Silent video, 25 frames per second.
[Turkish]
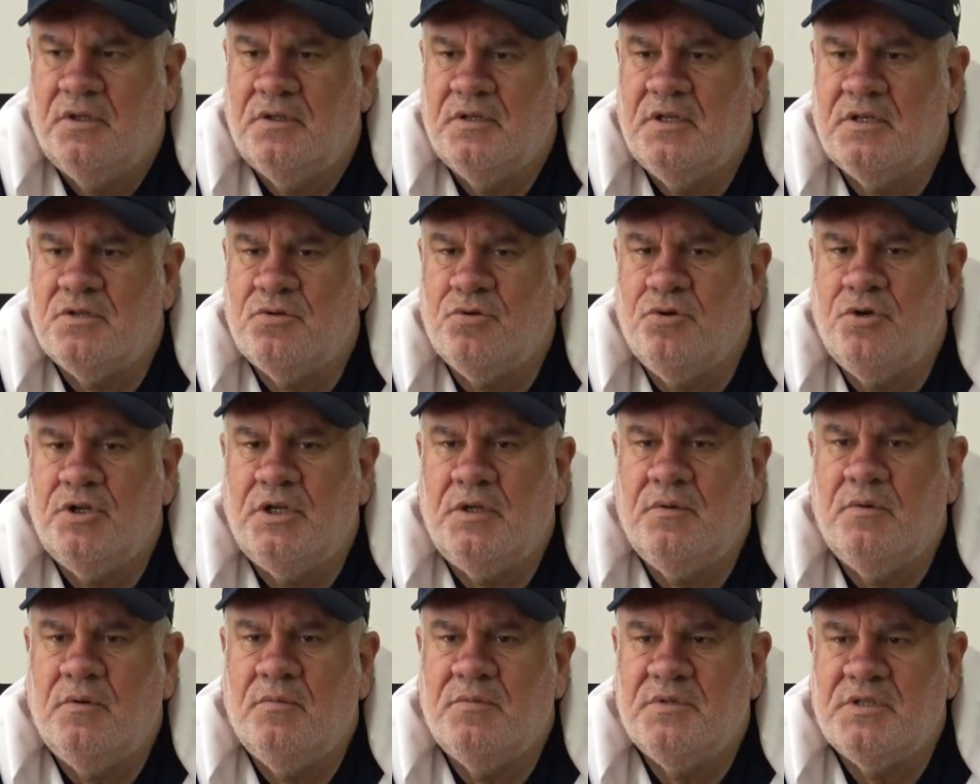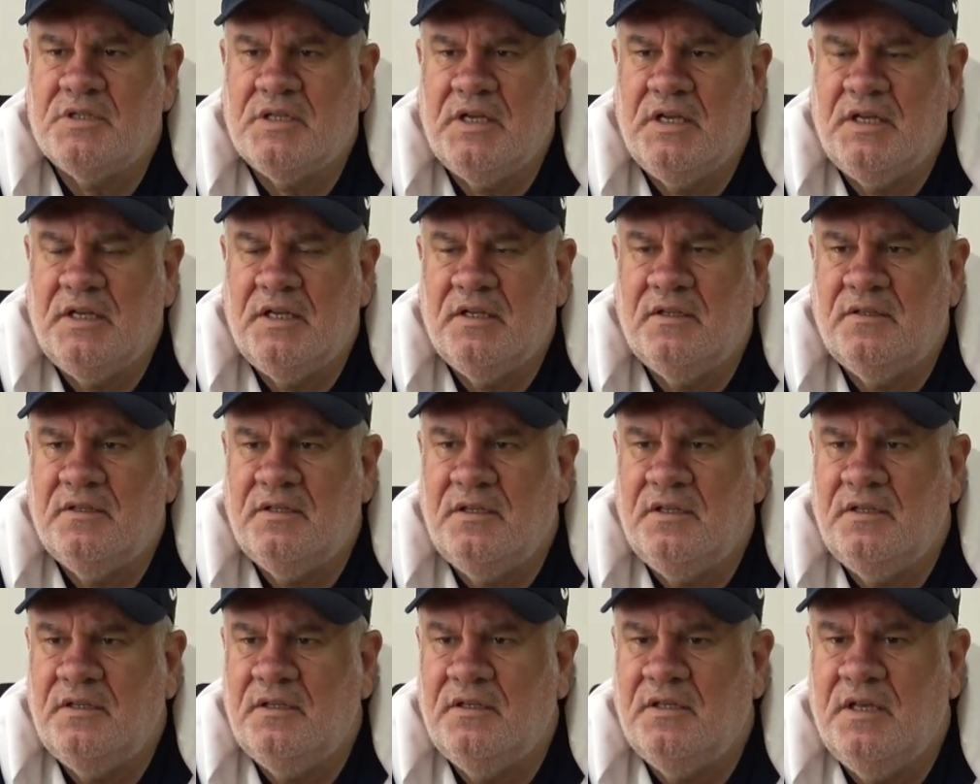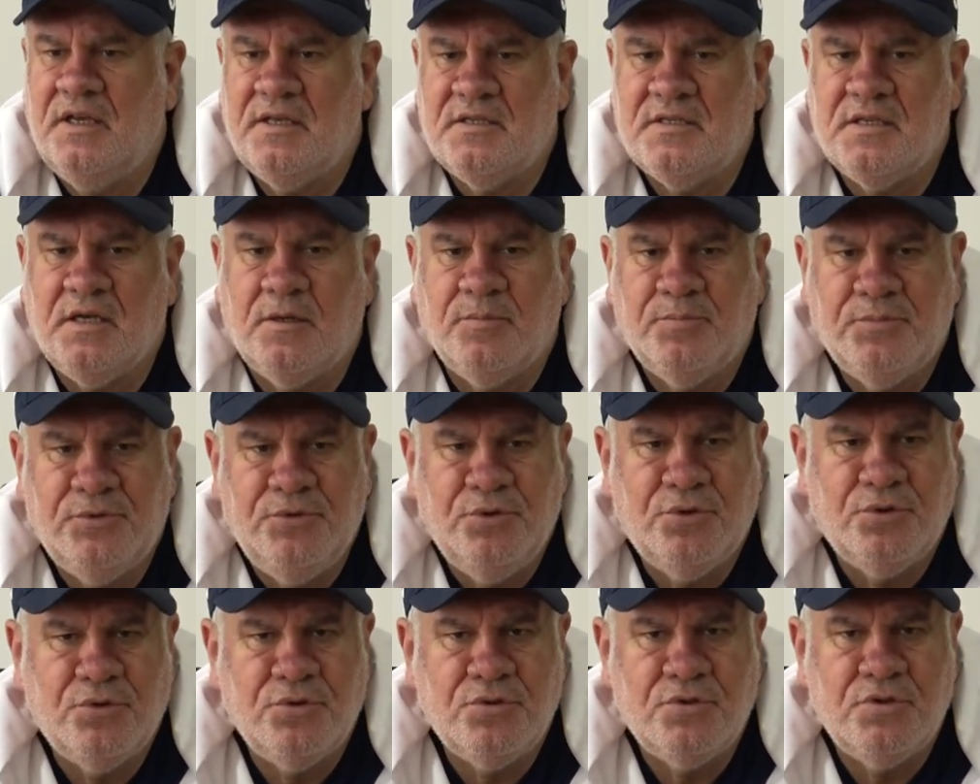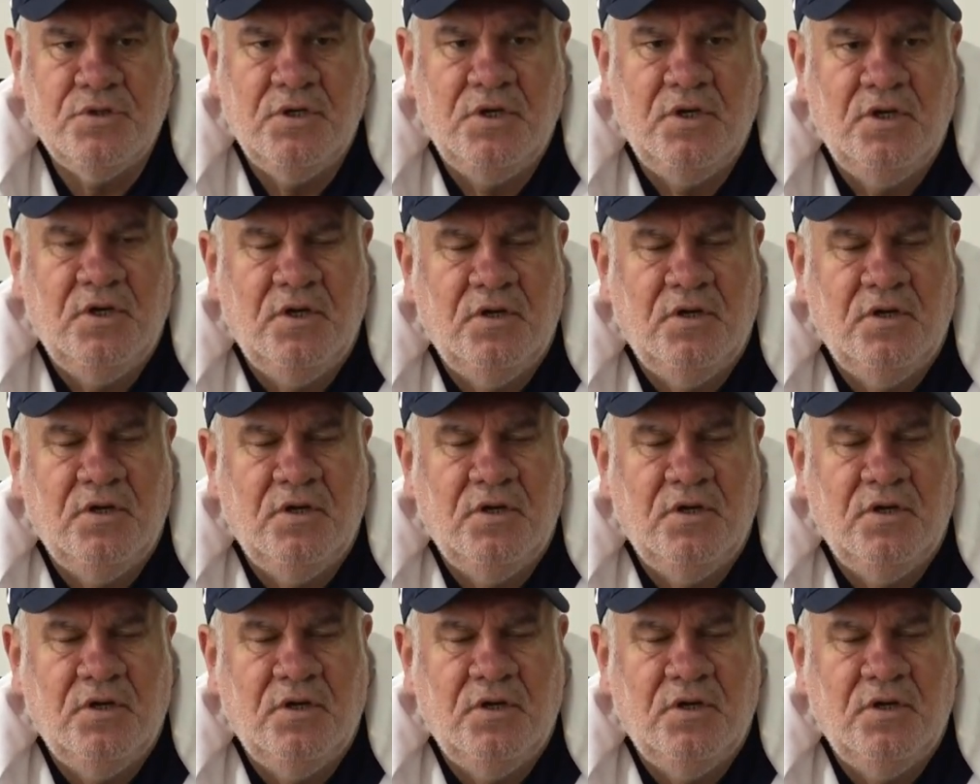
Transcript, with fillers: Nasıl oynamamız gerektiğini hesaplıyoruz.